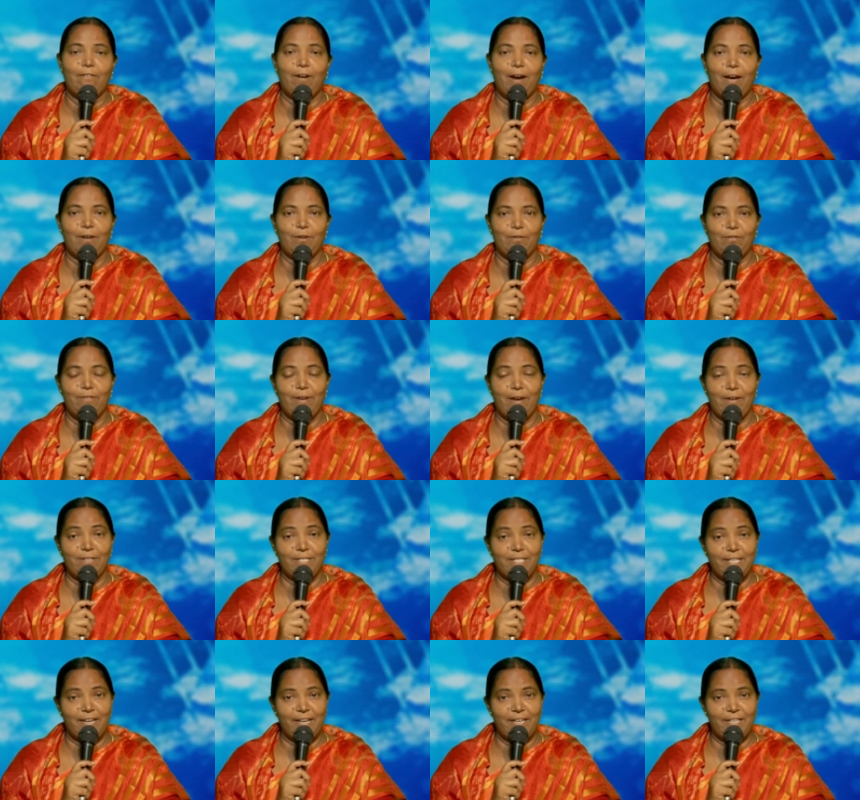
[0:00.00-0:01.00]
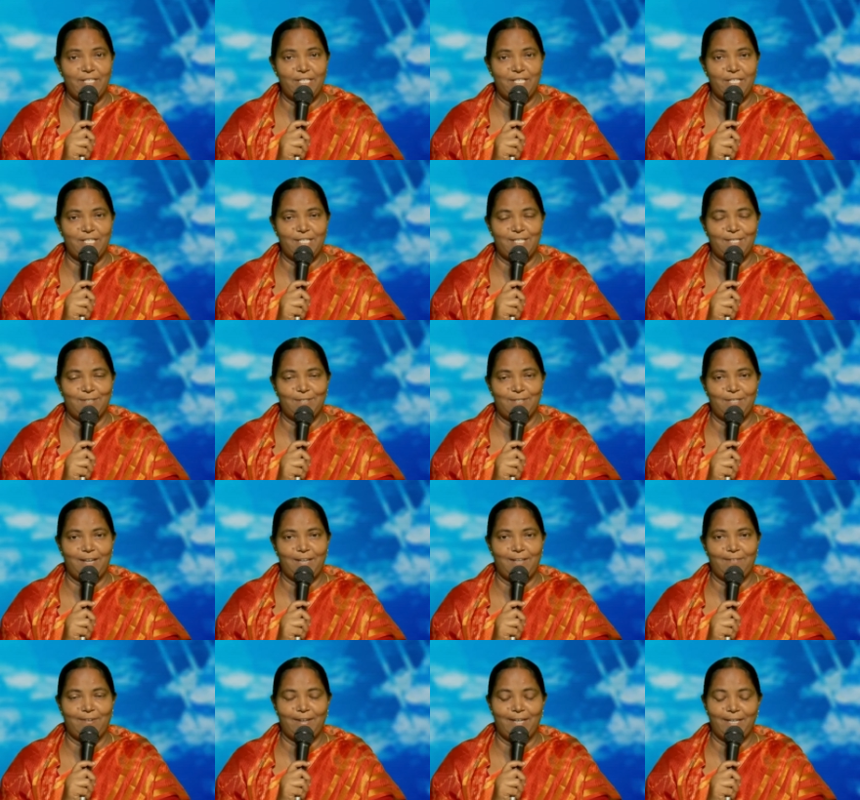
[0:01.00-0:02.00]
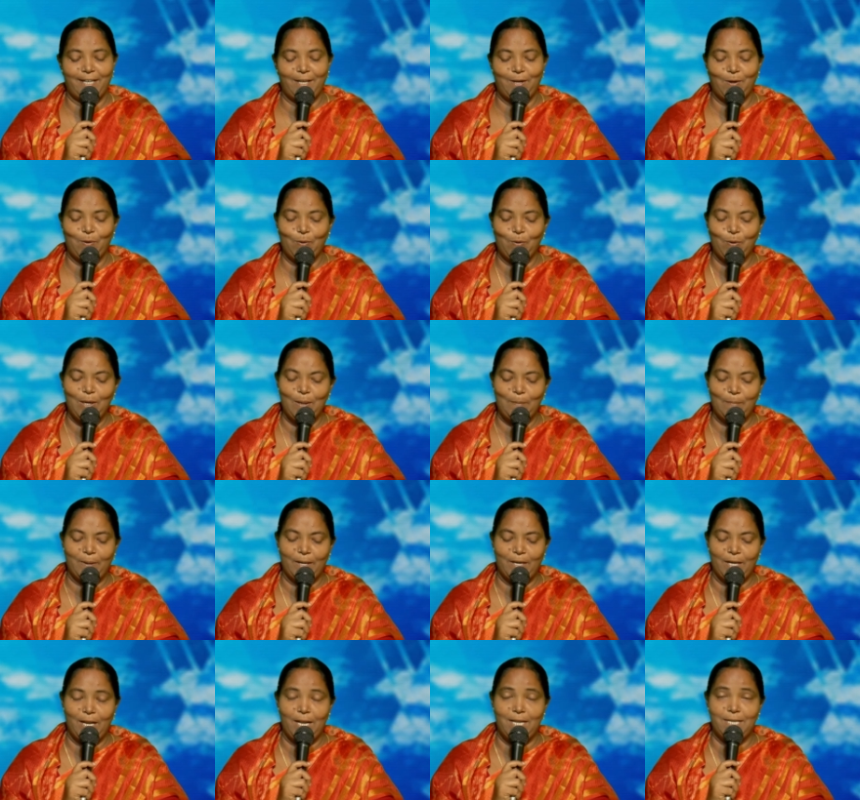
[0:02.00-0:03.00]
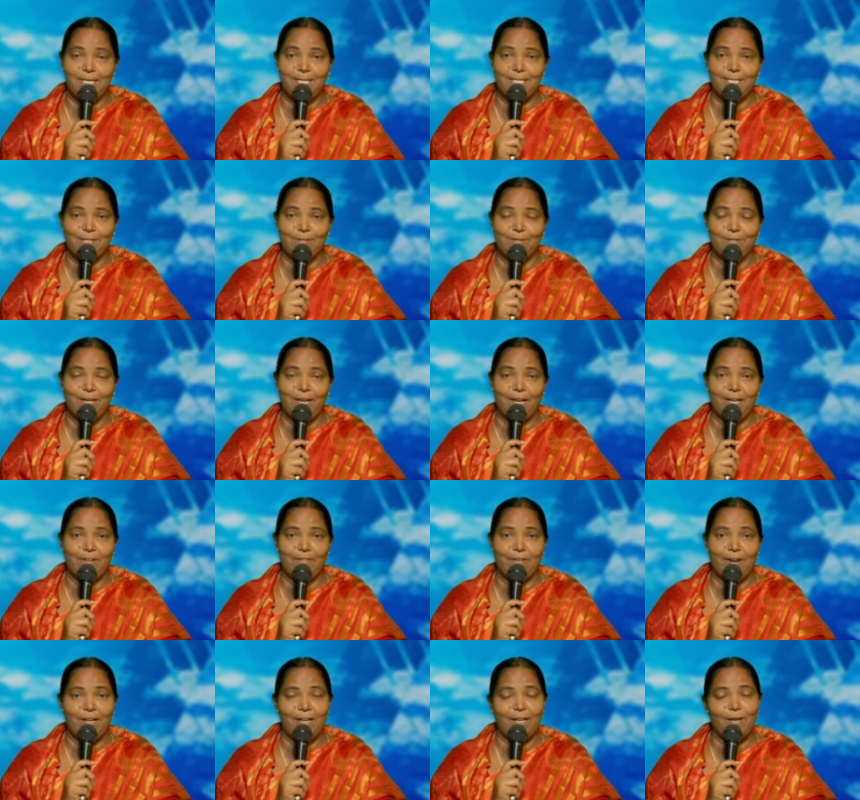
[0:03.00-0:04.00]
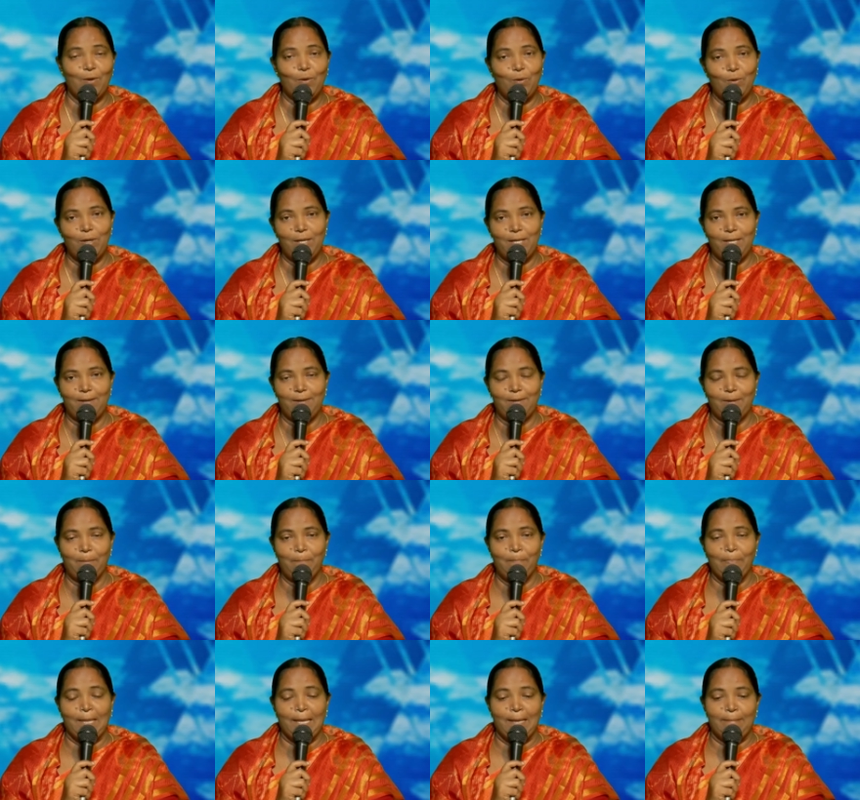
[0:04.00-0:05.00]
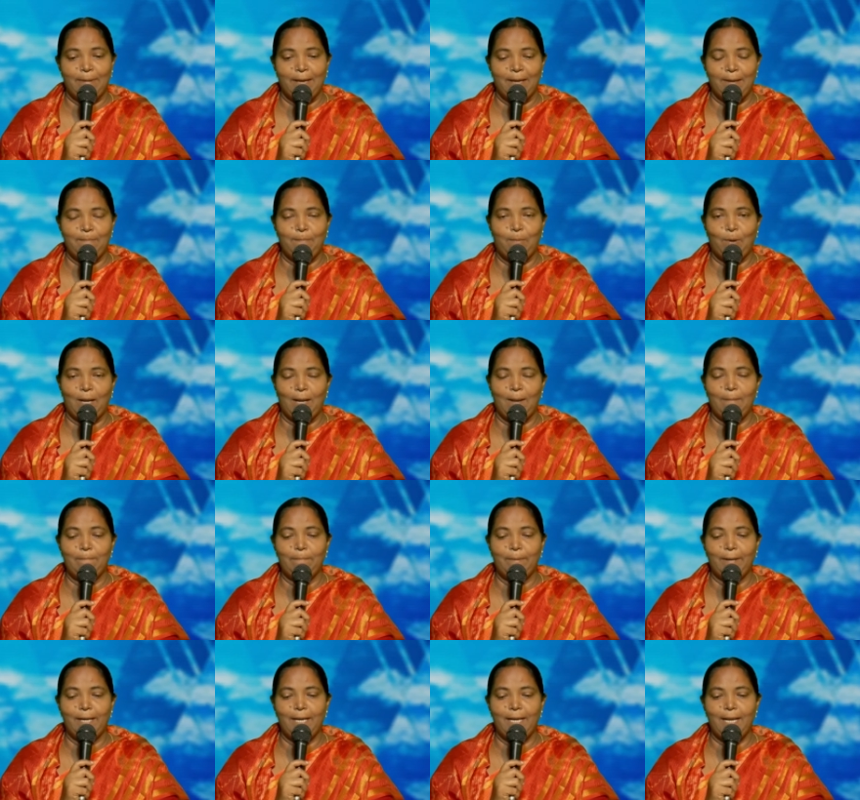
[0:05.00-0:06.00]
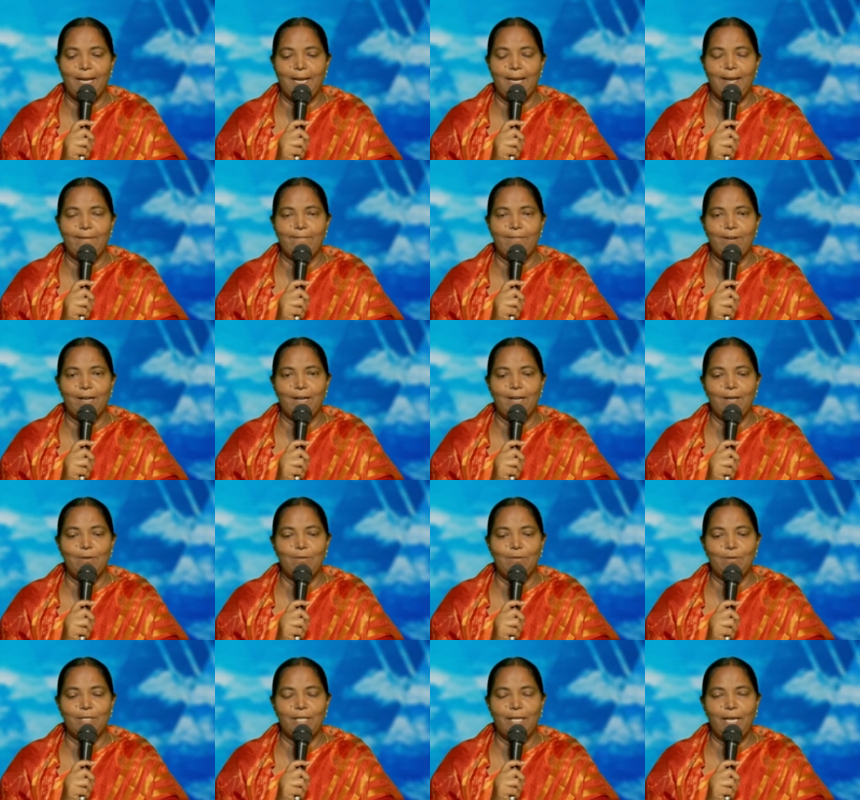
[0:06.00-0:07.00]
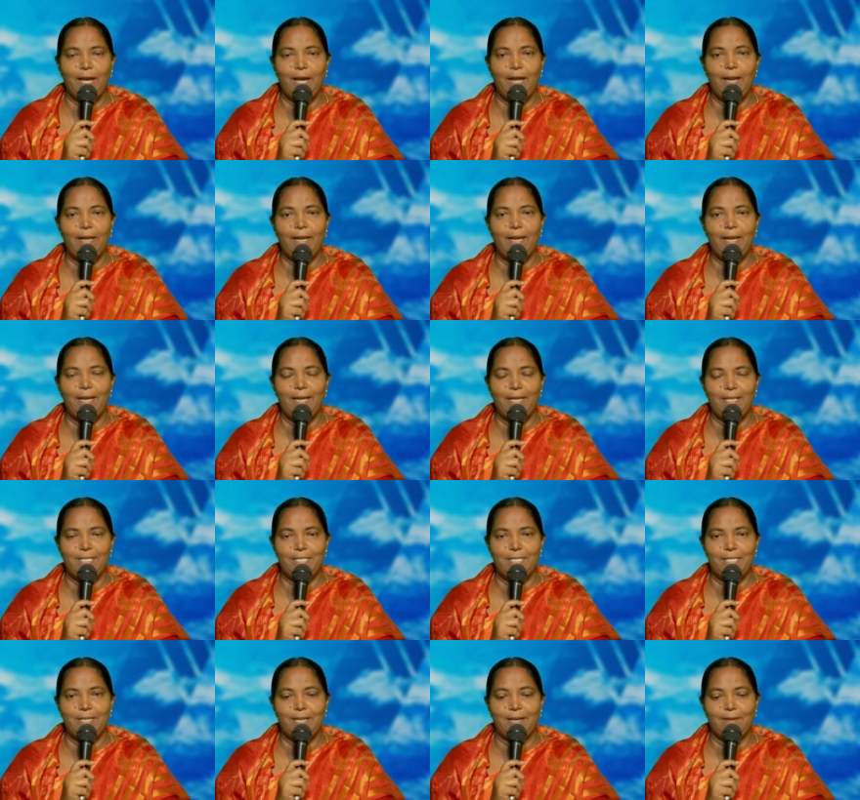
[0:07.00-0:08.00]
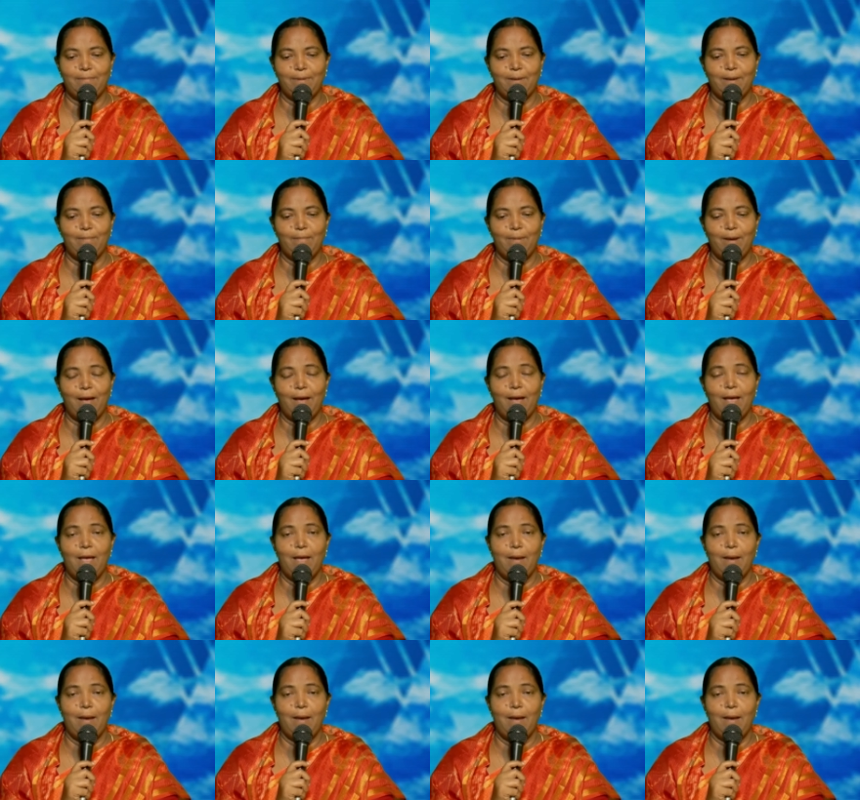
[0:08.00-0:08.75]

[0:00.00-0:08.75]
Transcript: వారు వ్యవసాయం చేసుకునేటువంటి కూలి పనులు చేసుకునేటువంటి కూలీలు మరి పొలం పనులు వెళ్ళేవాళ్ళు ఉదయాన్నే లేచి గబగబా